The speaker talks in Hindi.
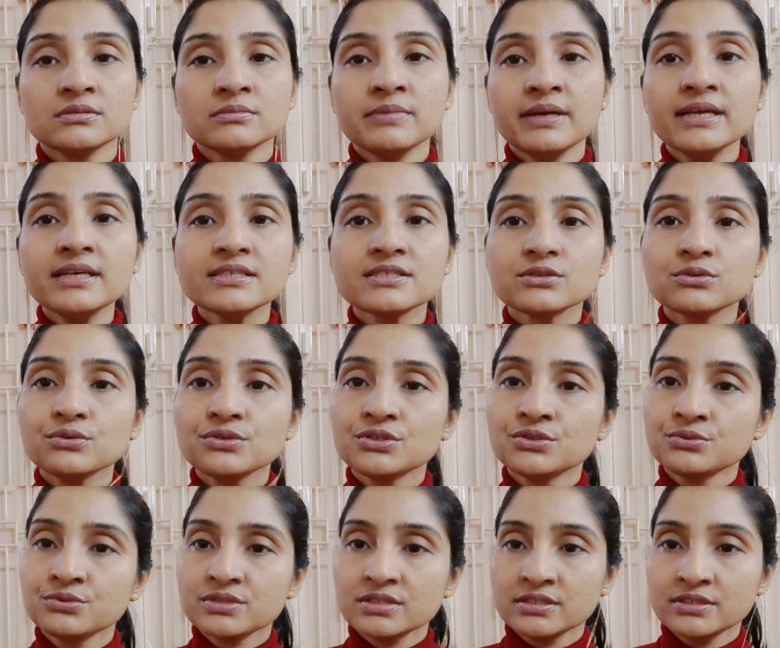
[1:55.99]
मैं इसको
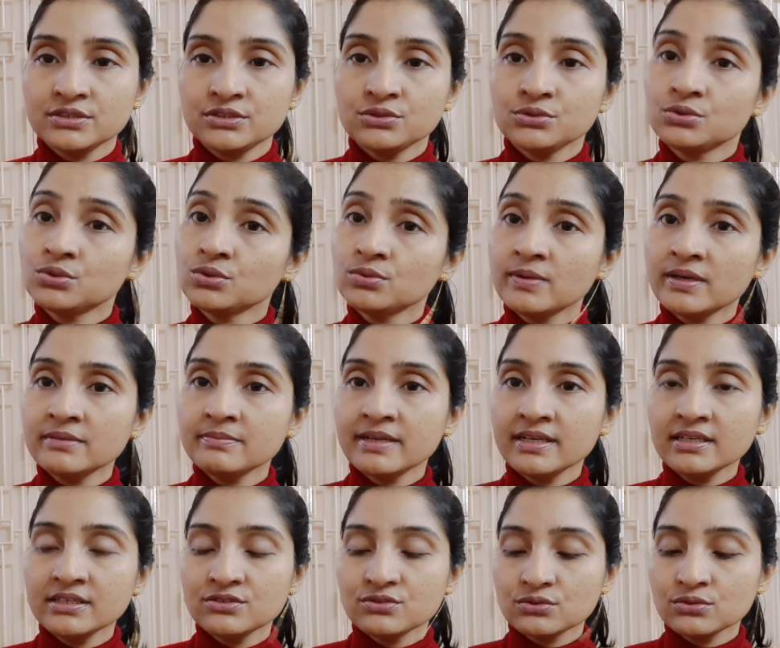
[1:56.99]
यूज़ करती हूँ दो बार मैं
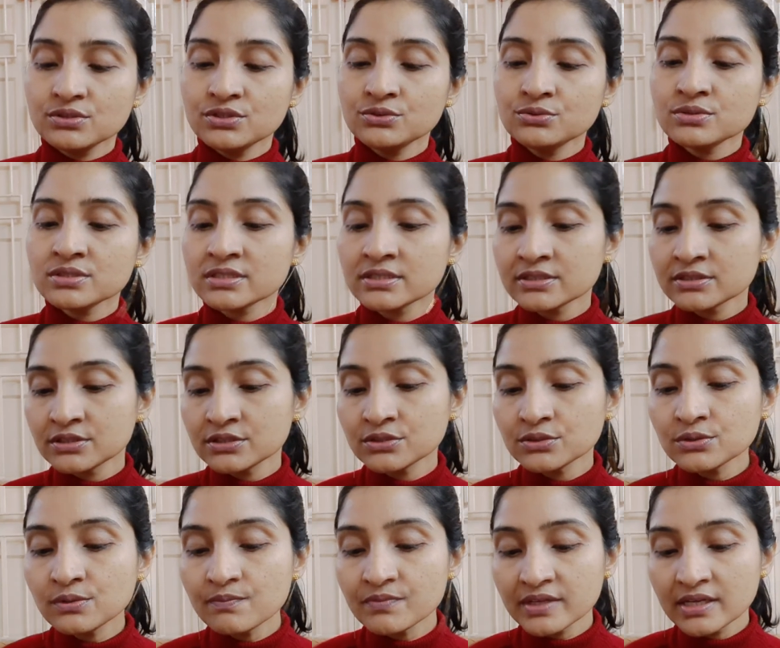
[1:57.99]
इसको यूज़ करती
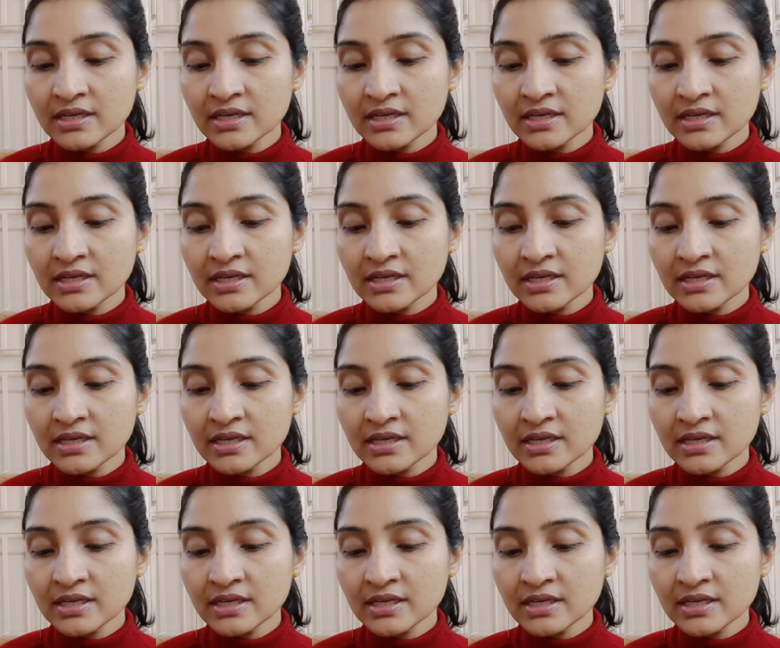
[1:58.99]
हूँ